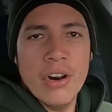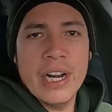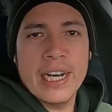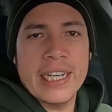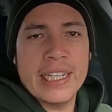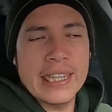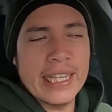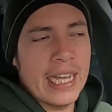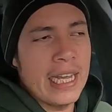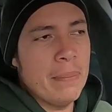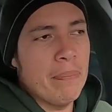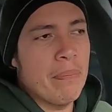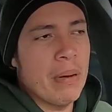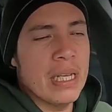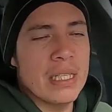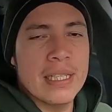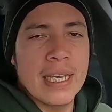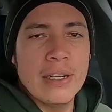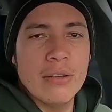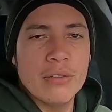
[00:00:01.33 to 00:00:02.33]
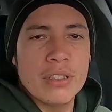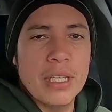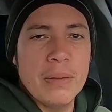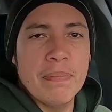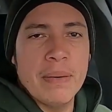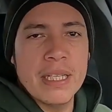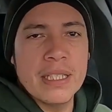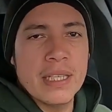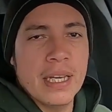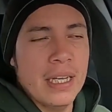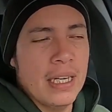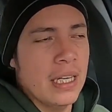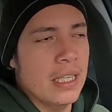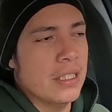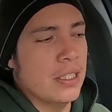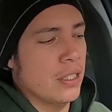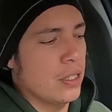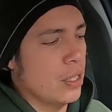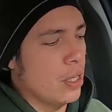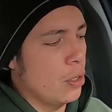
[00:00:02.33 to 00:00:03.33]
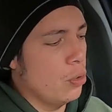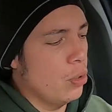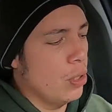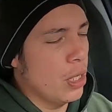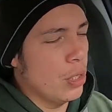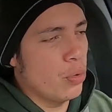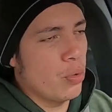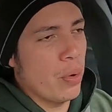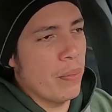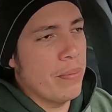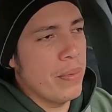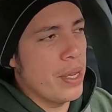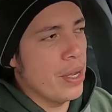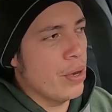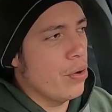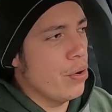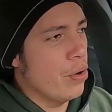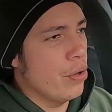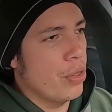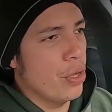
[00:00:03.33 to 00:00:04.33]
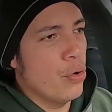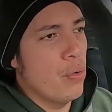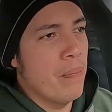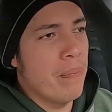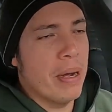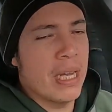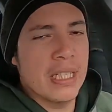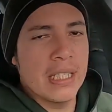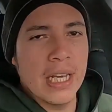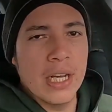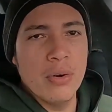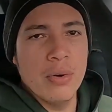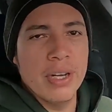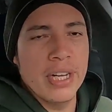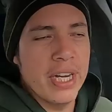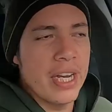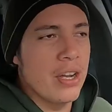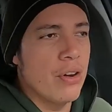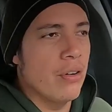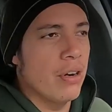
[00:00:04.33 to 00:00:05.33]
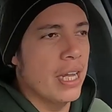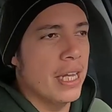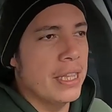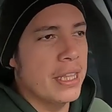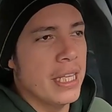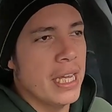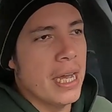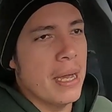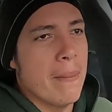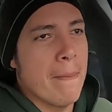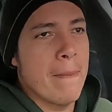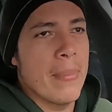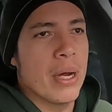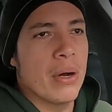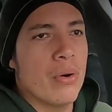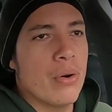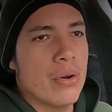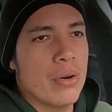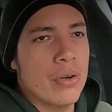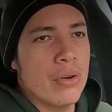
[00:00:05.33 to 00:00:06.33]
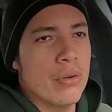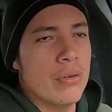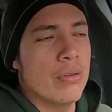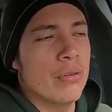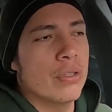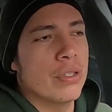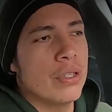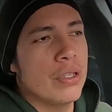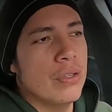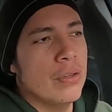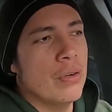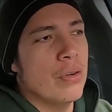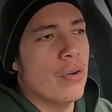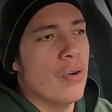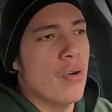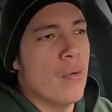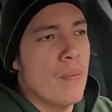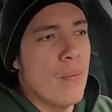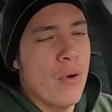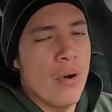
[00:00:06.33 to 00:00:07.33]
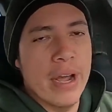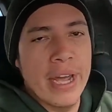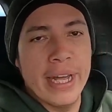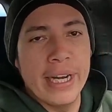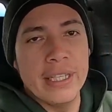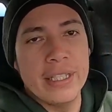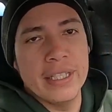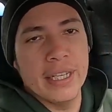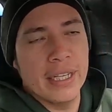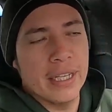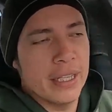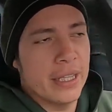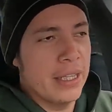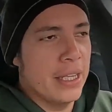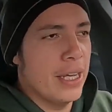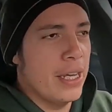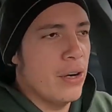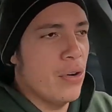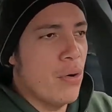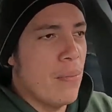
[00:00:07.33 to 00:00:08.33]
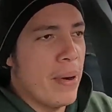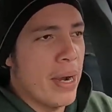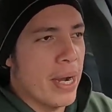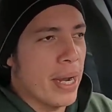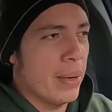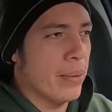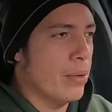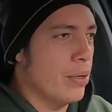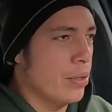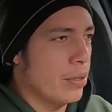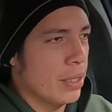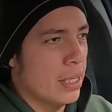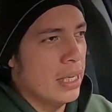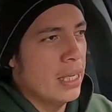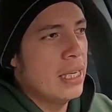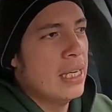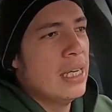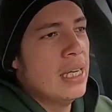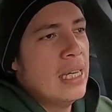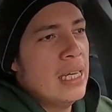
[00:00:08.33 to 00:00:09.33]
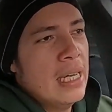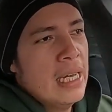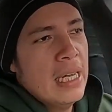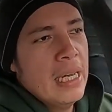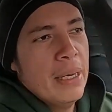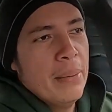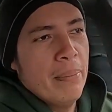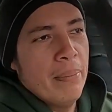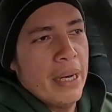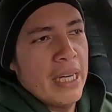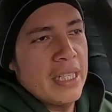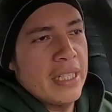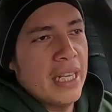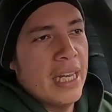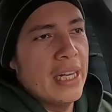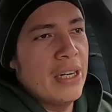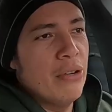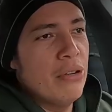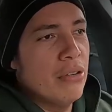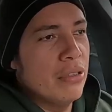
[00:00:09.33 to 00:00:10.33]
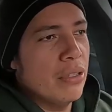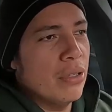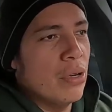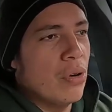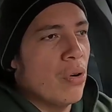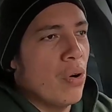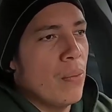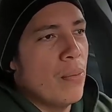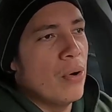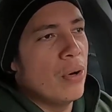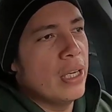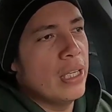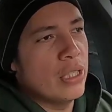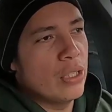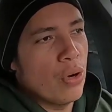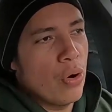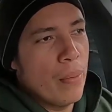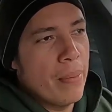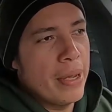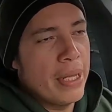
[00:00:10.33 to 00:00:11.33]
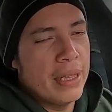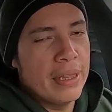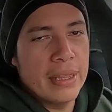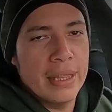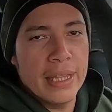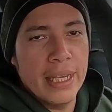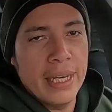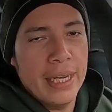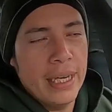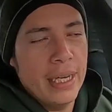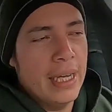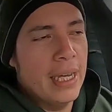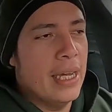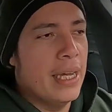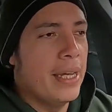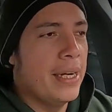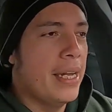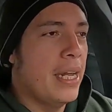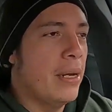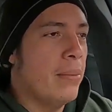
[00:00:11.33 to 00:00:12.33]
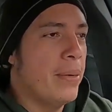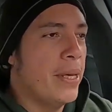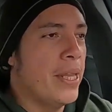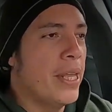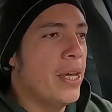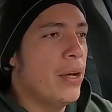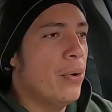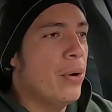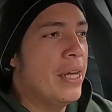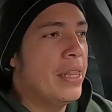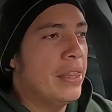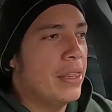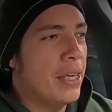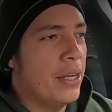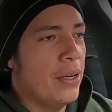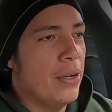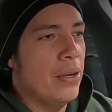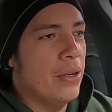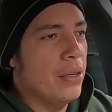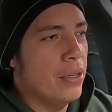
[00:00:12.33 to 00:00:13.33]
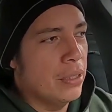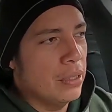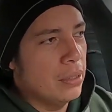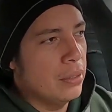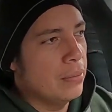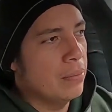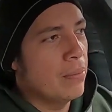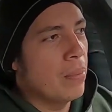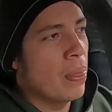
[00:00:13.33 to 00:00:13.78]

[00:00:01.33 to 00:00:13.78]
Hola, ¿qué tal, paisanos y paisanas? Te saluda tu amigo de un paisano en Gringolandia, mejor conocido como el Yardero Macabrón. Paisanos, como les comenté en el video anterior,